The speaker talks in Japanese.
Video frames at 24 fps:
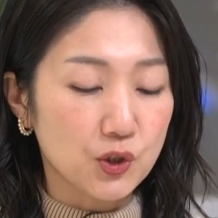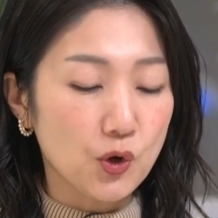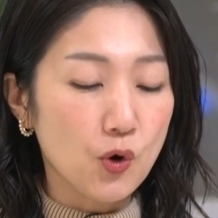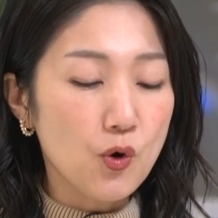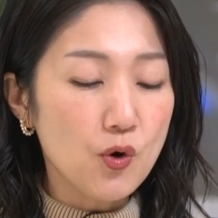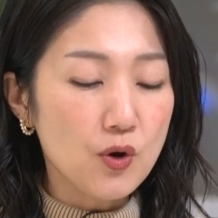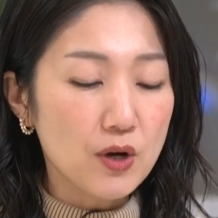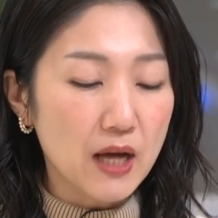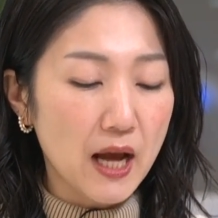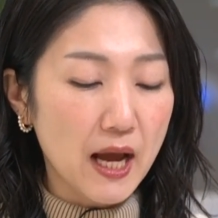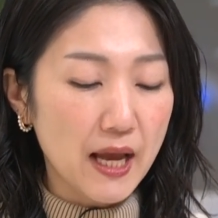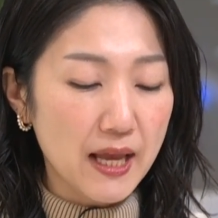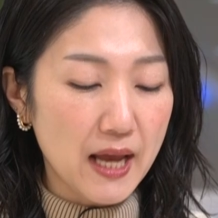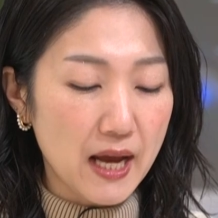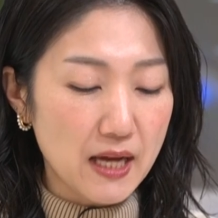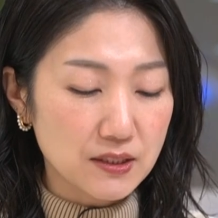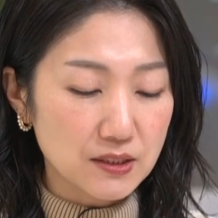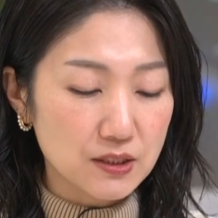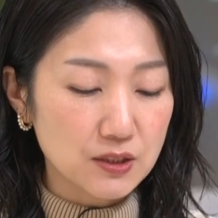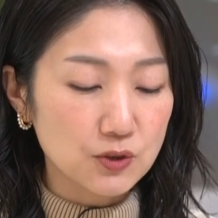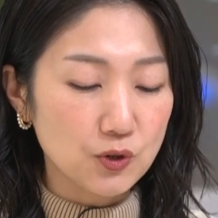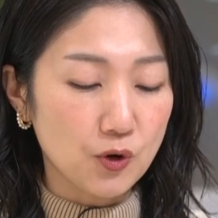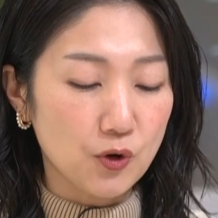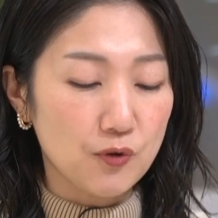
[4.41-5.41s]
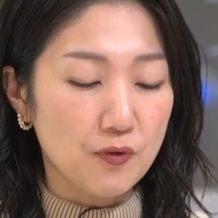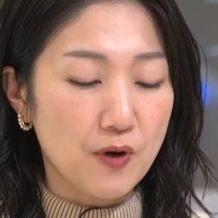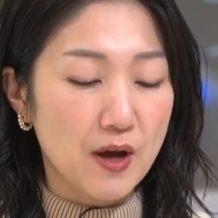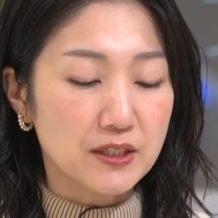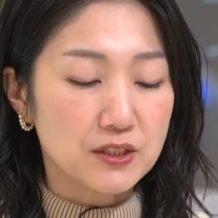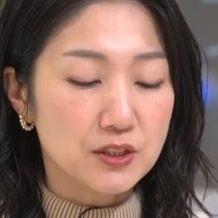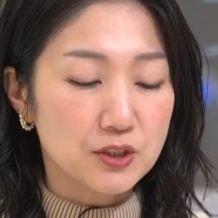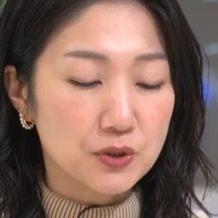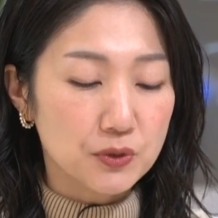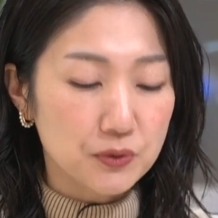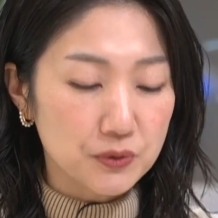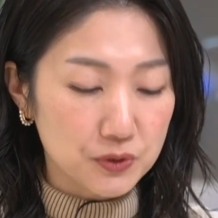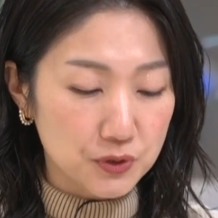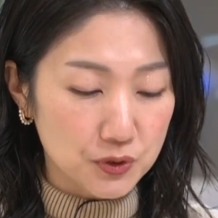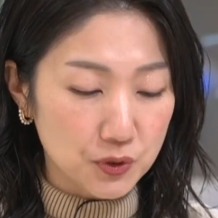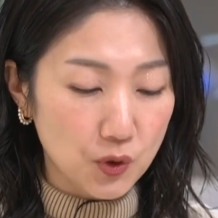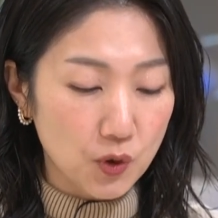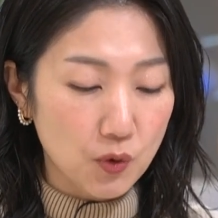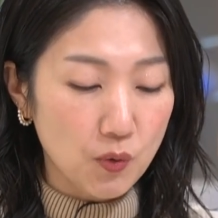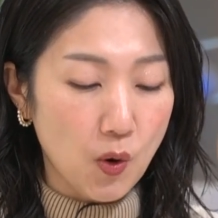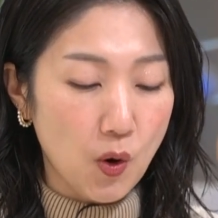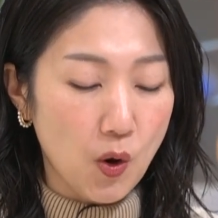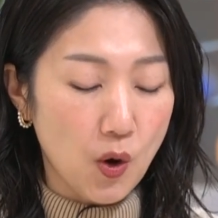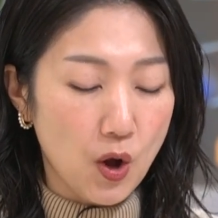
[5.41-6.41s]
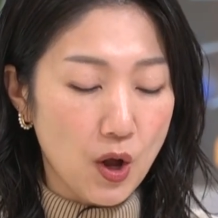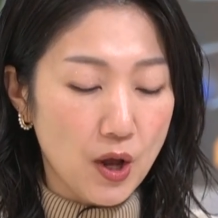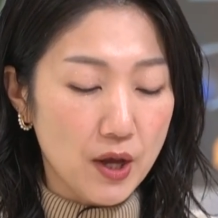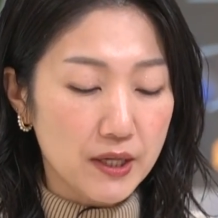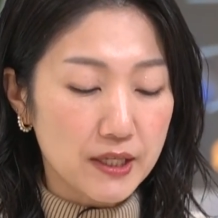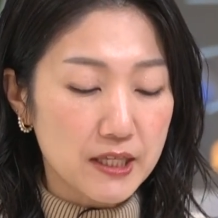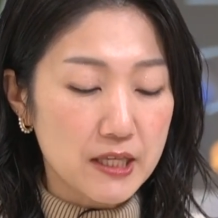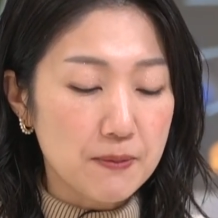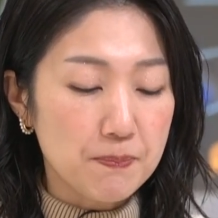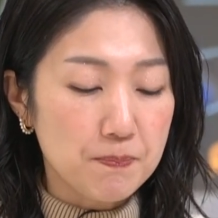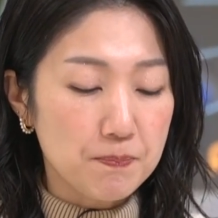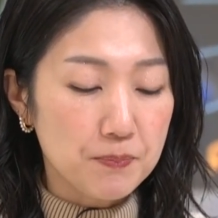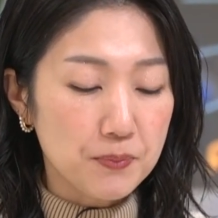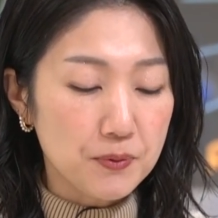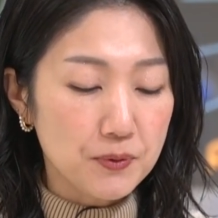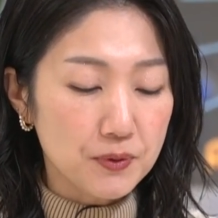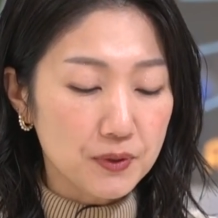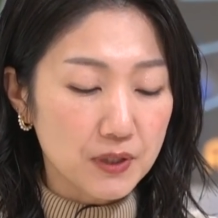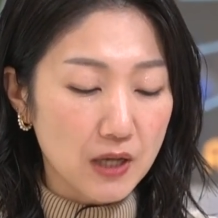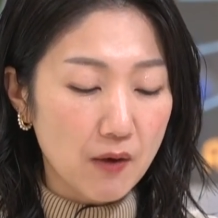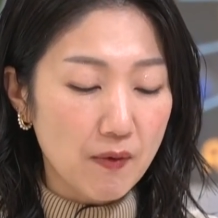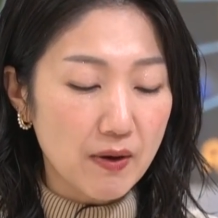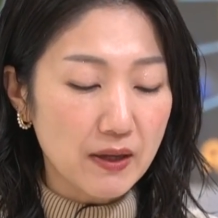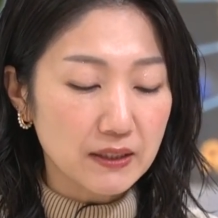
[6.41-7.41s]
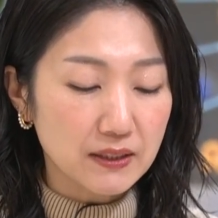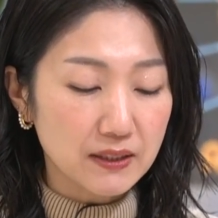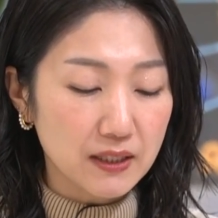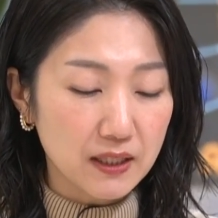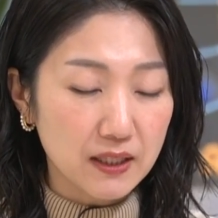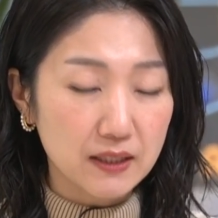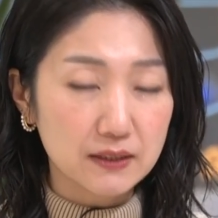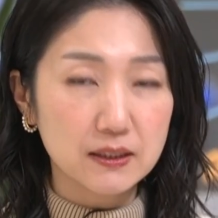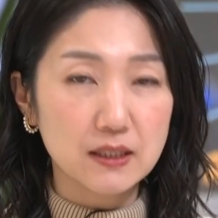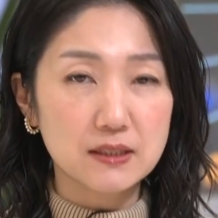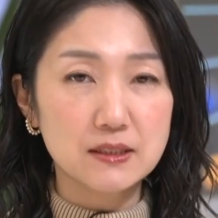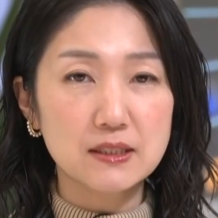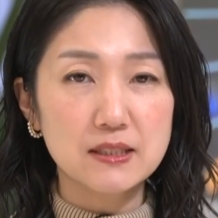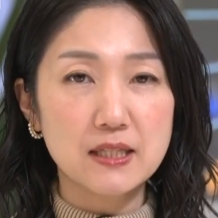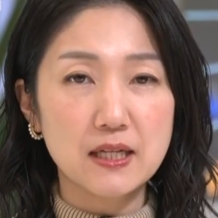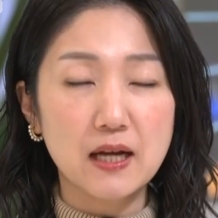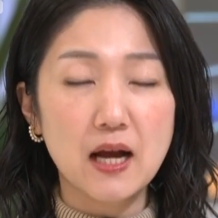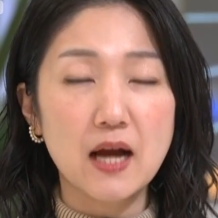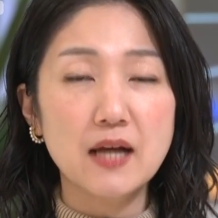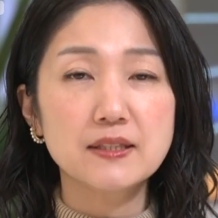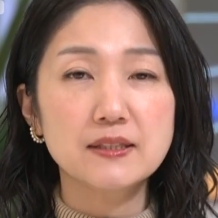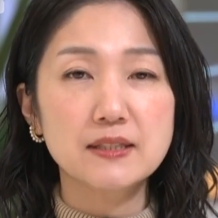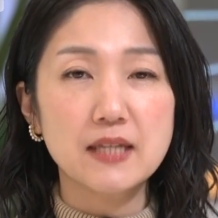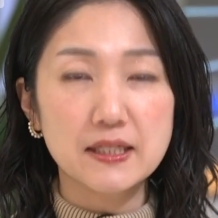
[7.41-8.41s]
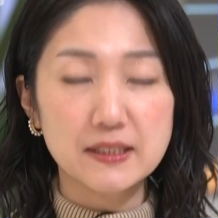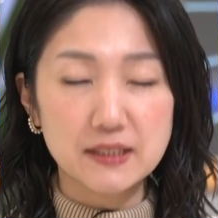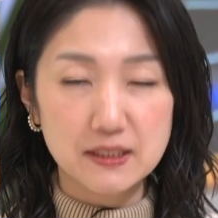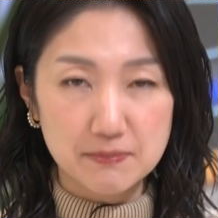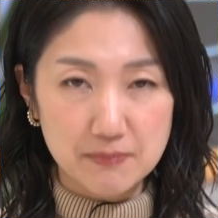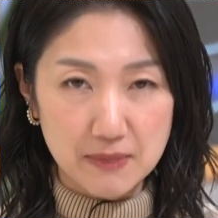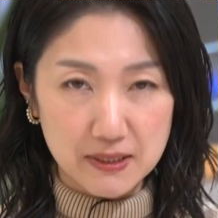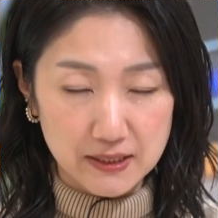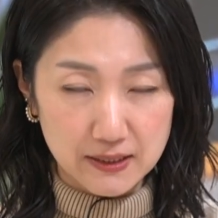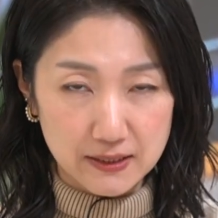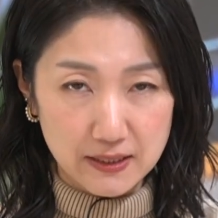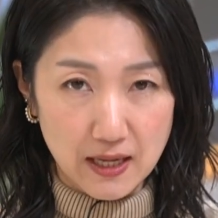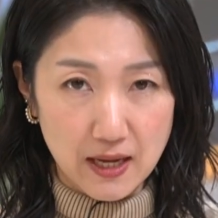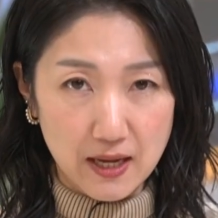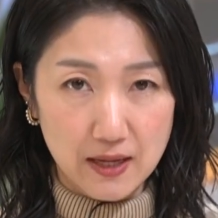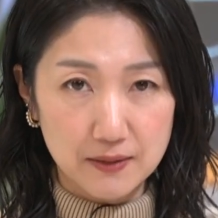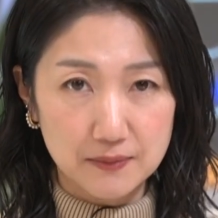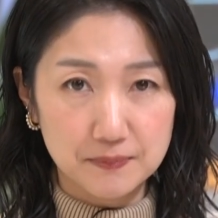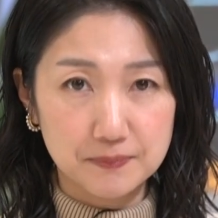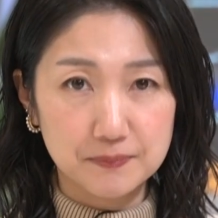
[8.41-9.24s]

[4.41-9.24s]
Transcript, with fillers: 業界初のファッションショーを一風変わった形で開催しました。